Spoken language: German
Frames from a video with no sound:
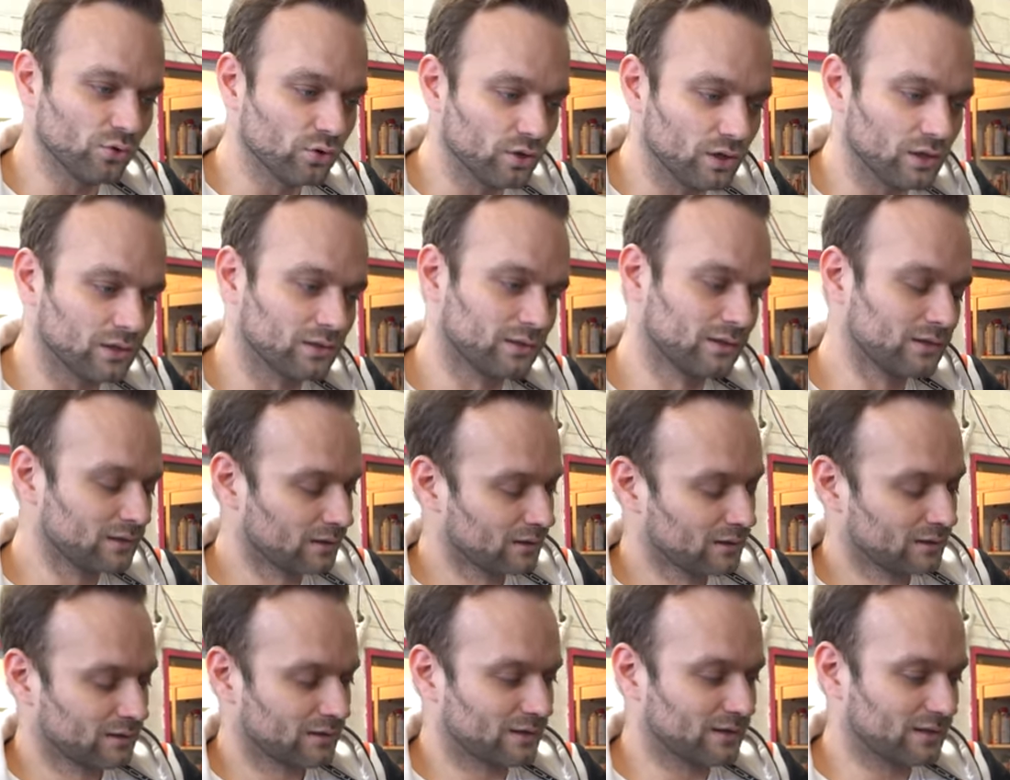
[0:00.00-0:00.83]
Öl.
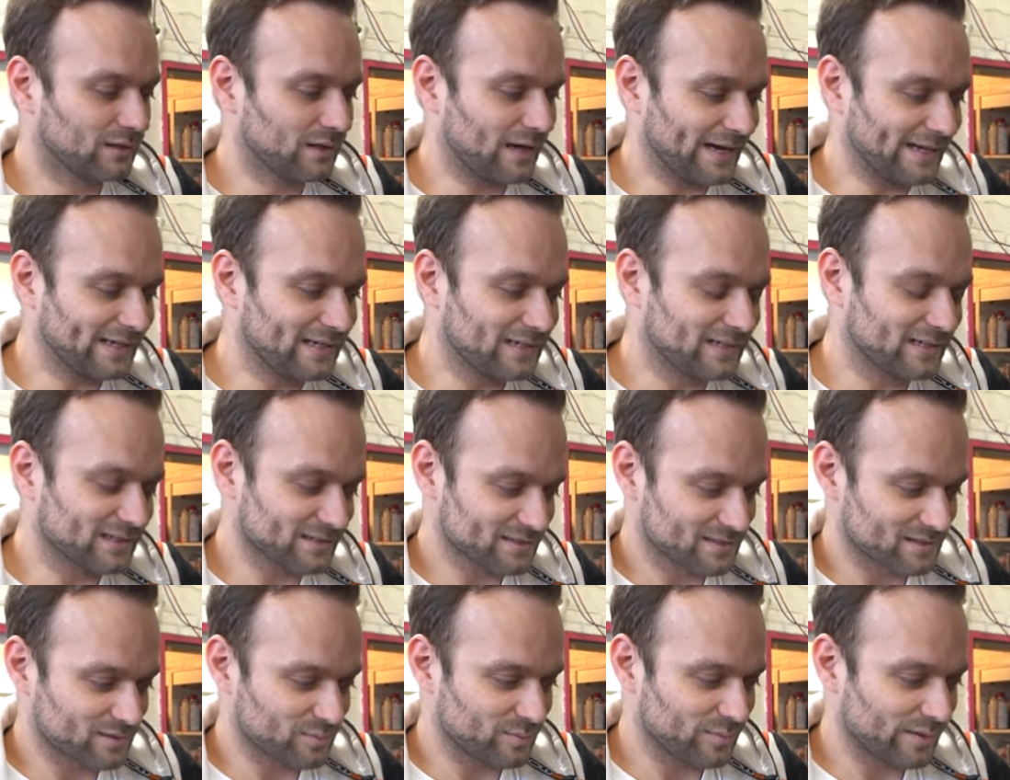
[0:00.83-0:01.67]
Äh, eigentlich
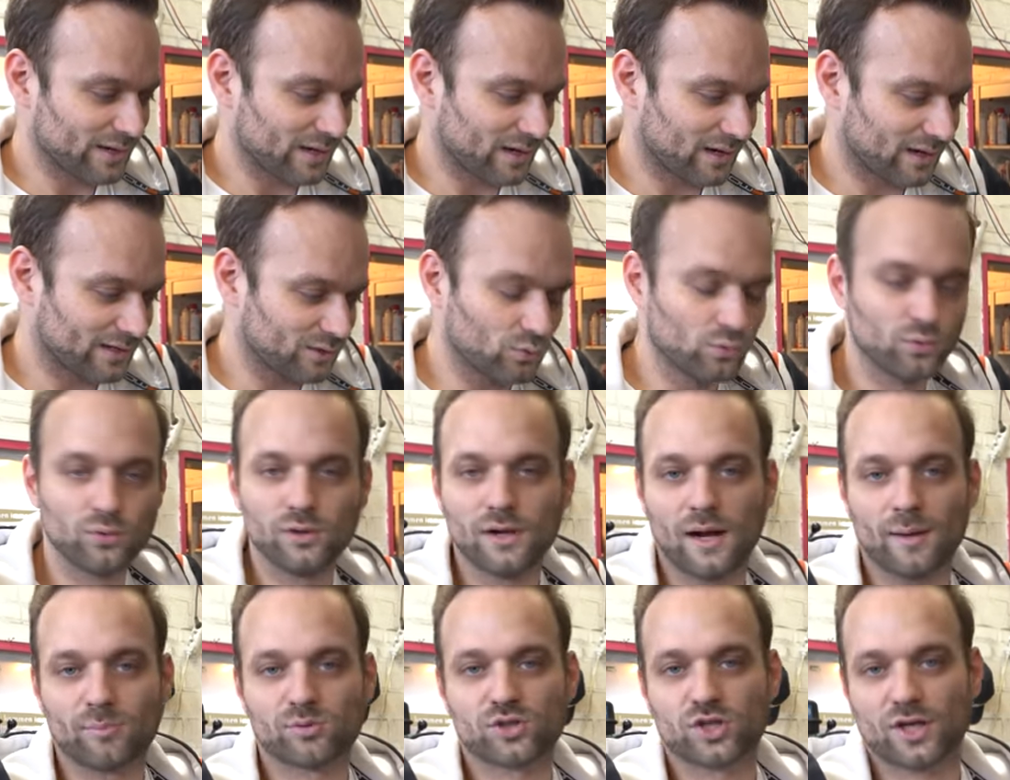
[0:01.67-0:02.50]
ist es mehr ein
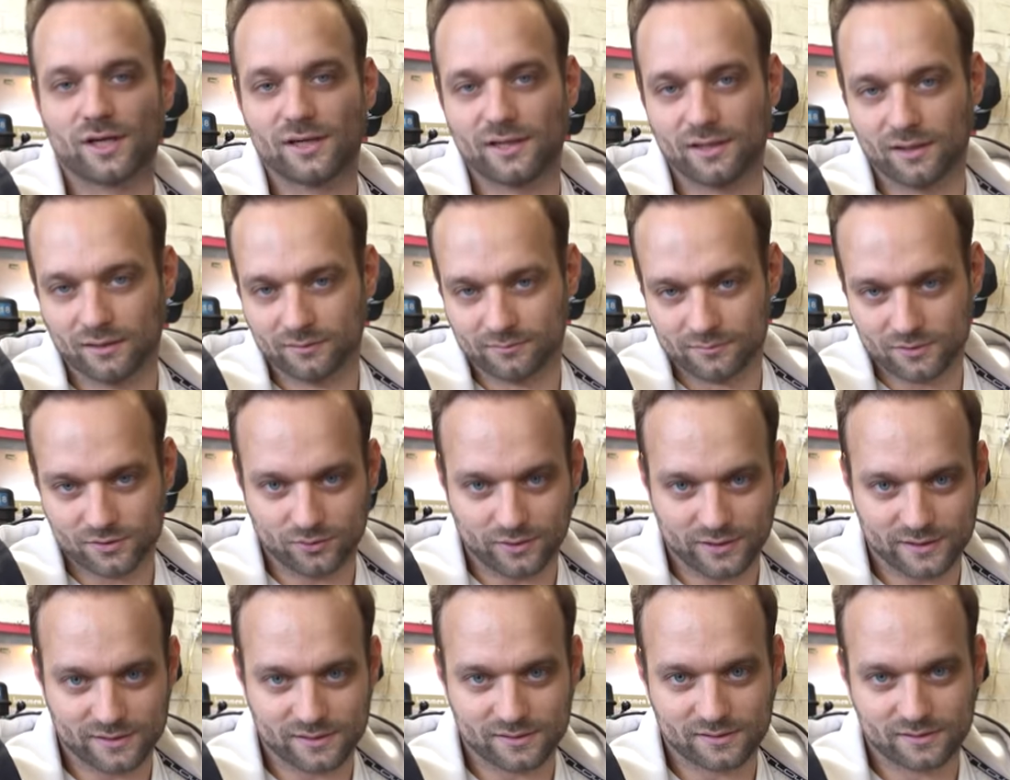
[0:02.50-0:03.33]
Ölabscheider,
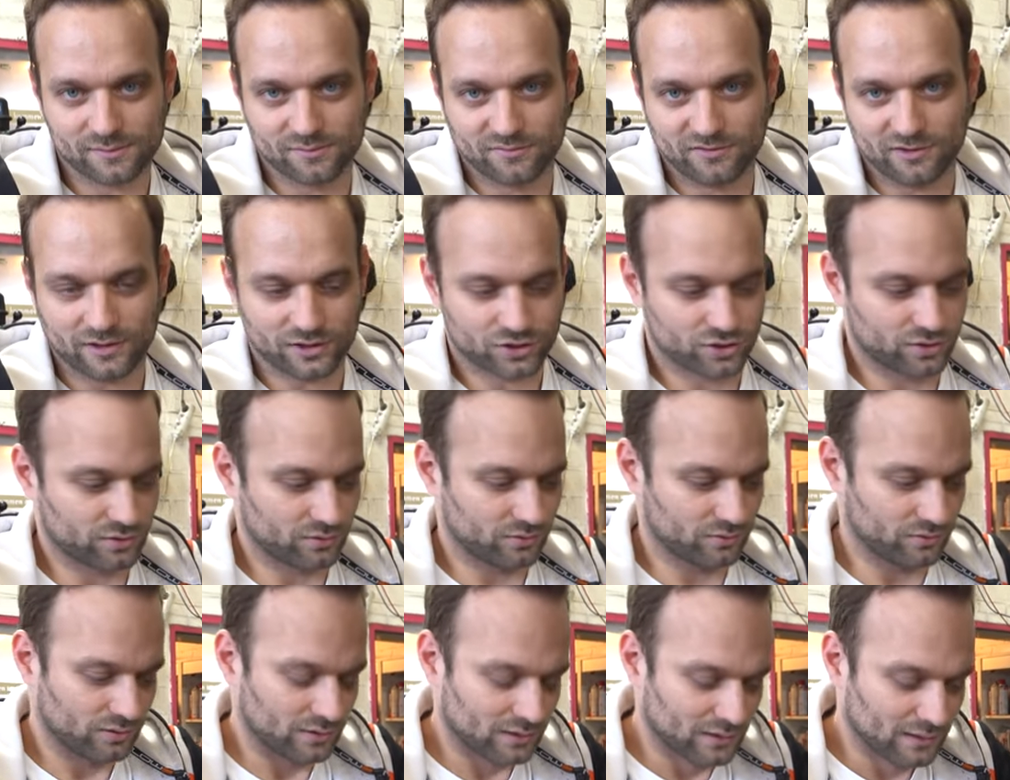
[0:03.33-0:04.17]
so heißt es im
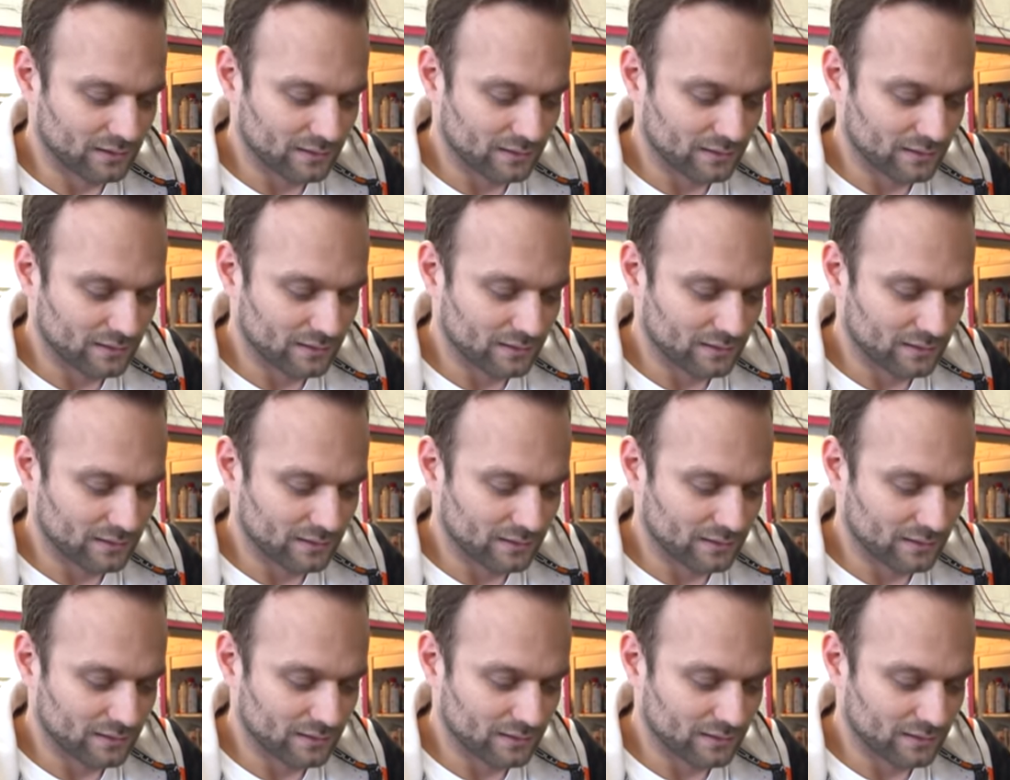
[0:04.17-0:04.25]
Fachjargon.